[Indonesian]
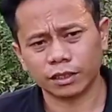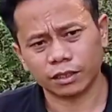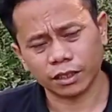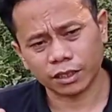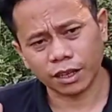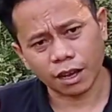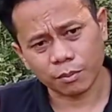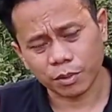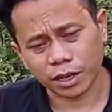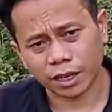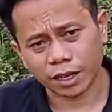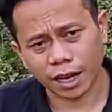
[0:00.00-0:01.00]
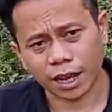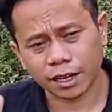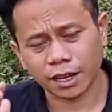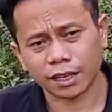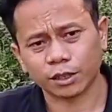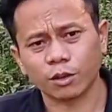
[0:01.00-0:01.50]
tidak berkenan
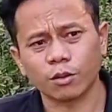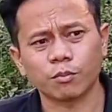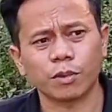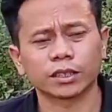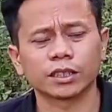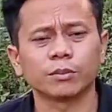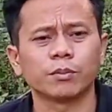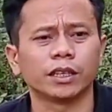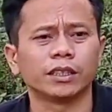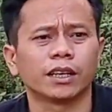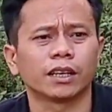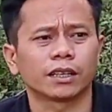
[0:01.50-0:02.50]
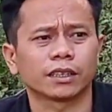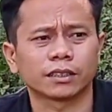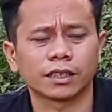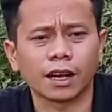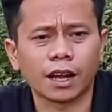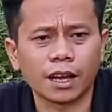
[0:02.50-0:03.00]
atau masih banyak
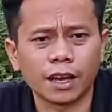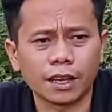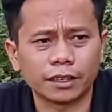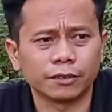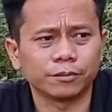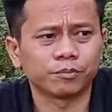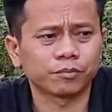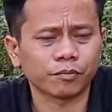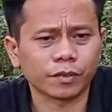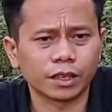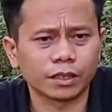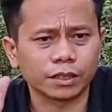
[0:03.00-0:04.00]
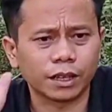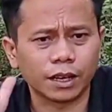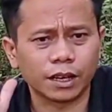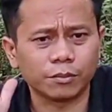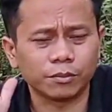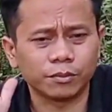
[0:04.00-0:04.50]
kesalahan.
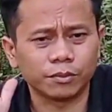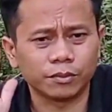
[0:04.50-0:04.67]
Salam.